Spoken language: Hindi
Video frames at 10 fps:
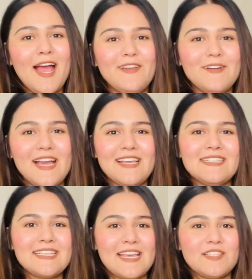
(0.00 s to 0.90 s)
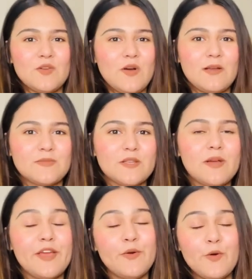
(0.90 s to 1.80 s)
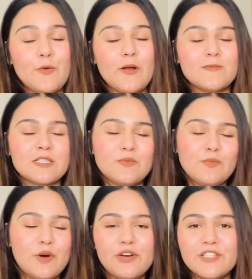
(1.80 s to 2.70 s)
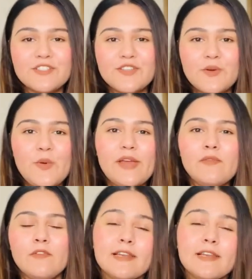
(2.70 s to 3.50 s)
हेलो गाइस कैसे हो आप सब आई होप आप सब बहुत अच्छे होंगे